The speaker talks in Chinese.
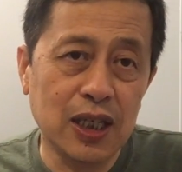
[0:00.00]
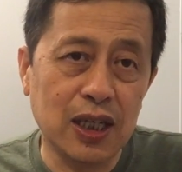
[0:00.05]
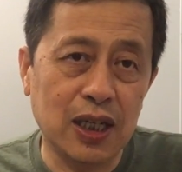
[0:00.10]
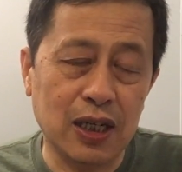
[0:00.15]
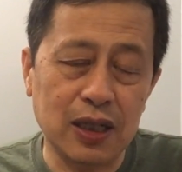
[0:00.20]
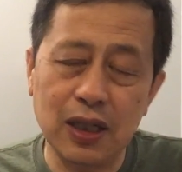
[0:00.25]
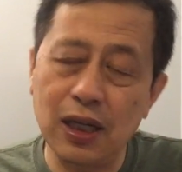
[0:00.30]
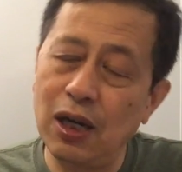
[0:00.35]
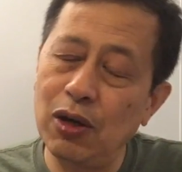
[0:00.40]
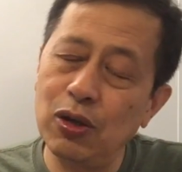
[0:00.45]

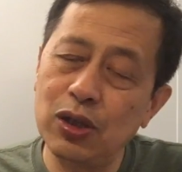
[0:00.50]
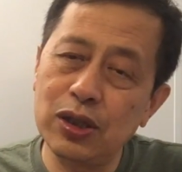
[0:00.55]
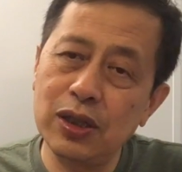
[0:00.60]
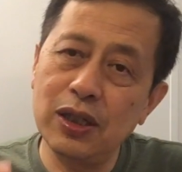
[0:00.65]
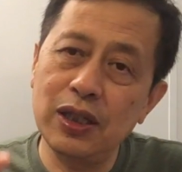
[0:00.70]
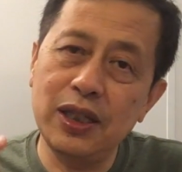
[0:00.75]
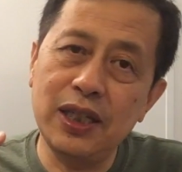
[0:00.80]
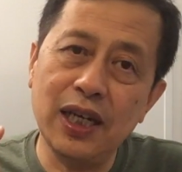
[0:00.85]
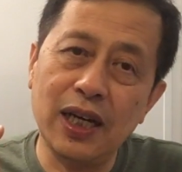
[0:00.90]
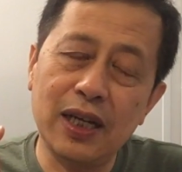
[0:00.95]
啊，然后
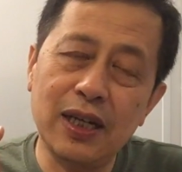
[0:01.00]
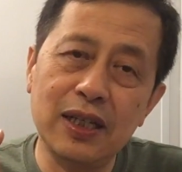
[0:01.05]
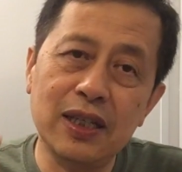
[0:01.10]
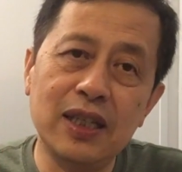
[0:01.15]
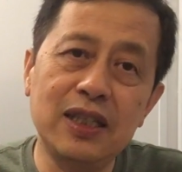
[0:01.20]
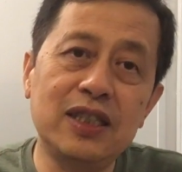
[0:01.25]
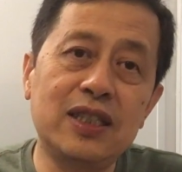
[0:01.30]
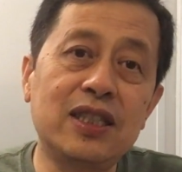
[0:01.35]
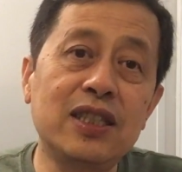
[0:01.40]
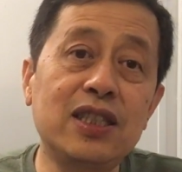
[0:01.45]
也跟
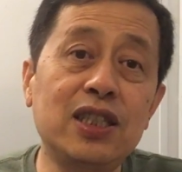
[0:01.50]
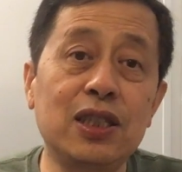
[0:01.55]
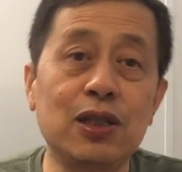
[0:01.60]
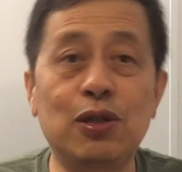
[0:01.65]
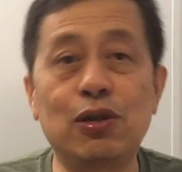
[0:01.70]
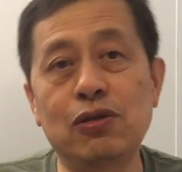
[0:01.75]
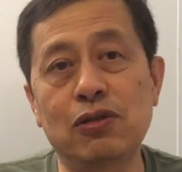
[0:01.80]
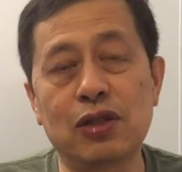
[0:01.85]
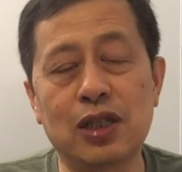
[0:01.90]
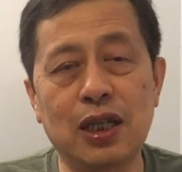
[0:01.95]
着一起起
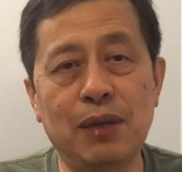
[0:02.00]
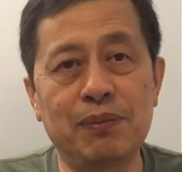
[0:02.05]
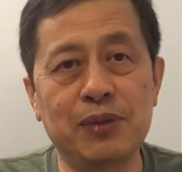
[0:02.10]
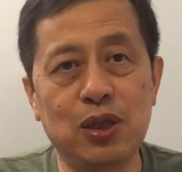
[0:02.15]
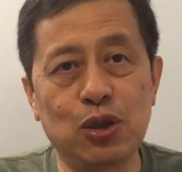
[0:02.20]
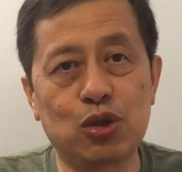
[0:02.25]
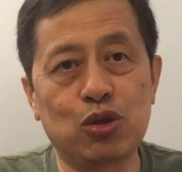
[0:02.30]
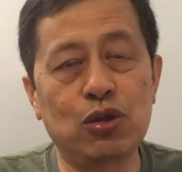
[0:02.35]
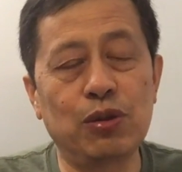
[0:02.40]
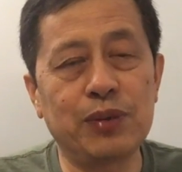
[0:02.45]
哄，那么
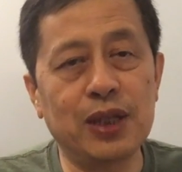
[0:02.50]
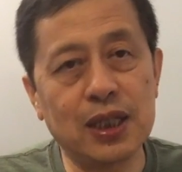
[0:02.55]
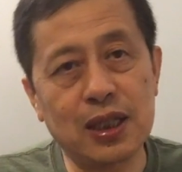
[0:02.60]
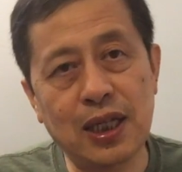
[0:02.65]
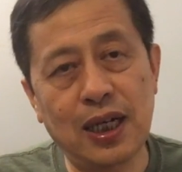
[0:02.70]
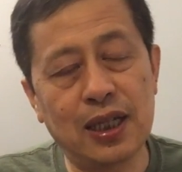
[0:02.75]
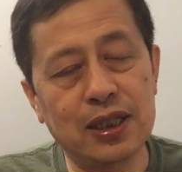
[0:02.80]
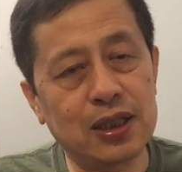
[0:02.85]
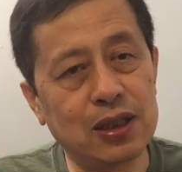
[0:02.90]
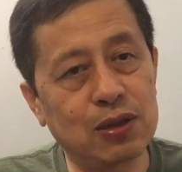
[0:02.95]
就说明
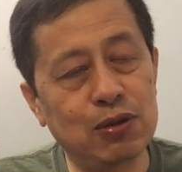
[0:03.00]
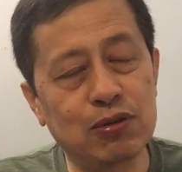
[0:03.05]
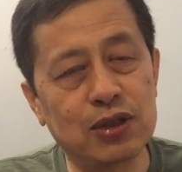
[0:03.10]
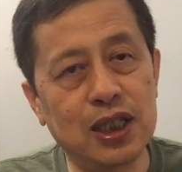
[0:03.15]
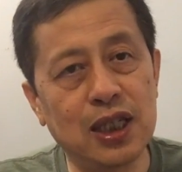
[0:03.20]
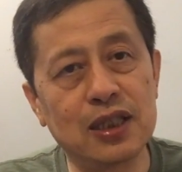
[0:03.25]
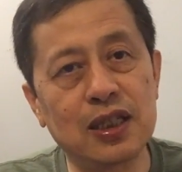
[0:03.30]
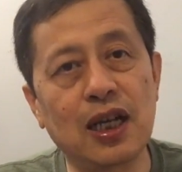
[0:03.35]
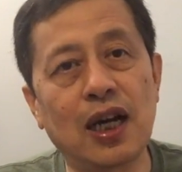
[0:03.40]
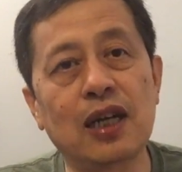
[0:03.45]
他是共
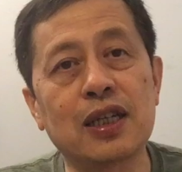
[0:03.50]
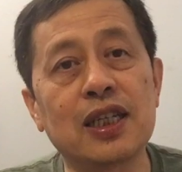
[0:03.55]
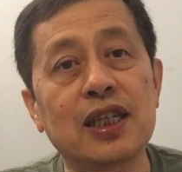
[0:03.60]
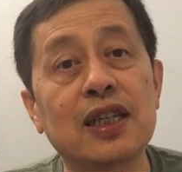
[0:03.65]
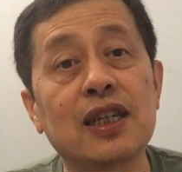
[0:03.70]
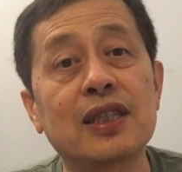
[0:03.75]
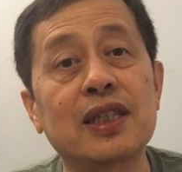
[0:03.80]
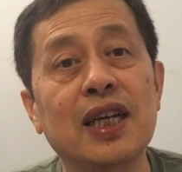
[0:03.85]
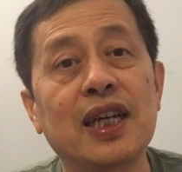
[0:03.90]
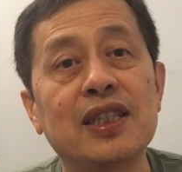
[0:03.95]
产党的
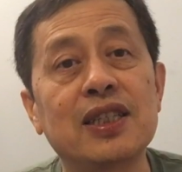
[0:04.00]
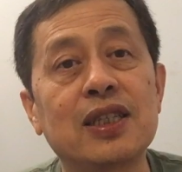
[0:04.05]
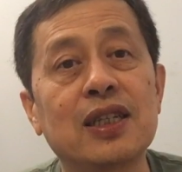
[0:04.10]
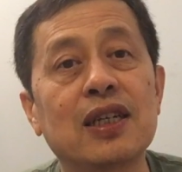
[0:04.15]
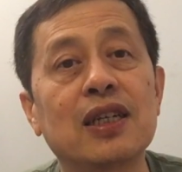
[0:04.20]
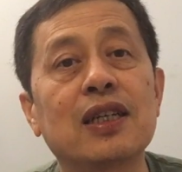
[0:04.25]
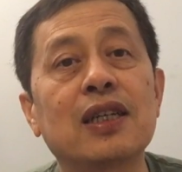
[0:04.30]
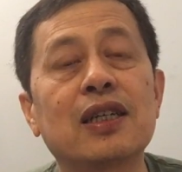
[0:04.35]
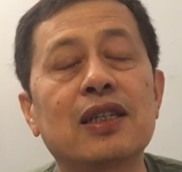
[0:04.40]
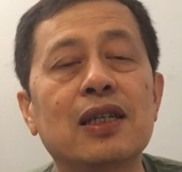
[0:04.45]
一个典
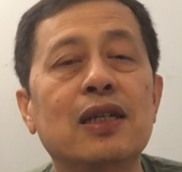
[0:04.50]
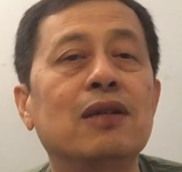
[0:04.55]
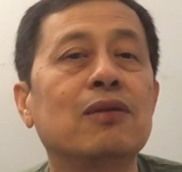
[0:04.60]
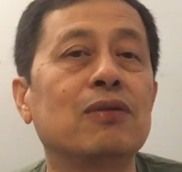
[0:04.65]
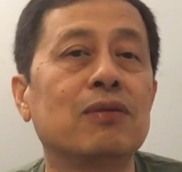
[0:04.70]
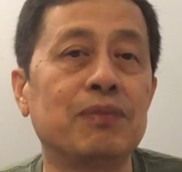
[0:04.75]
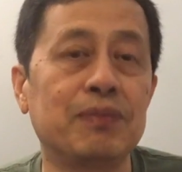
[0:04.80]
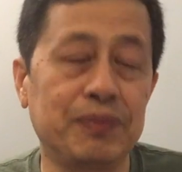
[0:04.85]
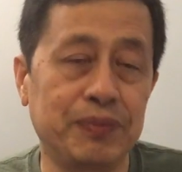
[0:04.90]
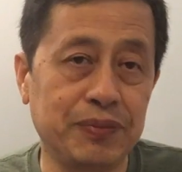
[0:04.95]
型的一个特务
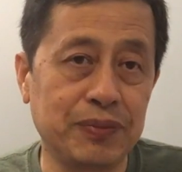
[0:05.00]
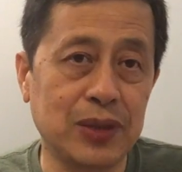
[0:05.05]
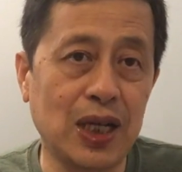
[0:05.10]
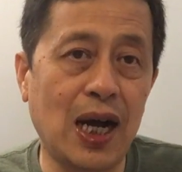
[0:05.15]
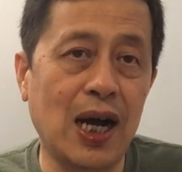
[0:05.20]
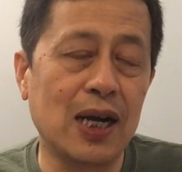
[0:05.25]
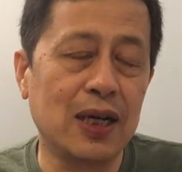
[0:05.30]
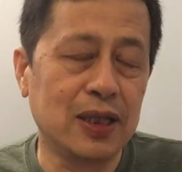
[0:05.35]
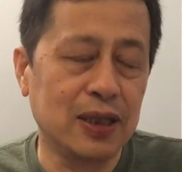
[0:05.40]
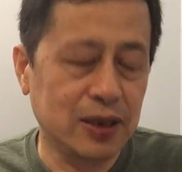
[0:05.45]

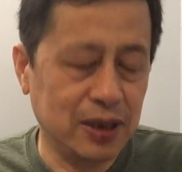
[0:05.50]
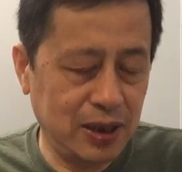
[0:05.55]
啊。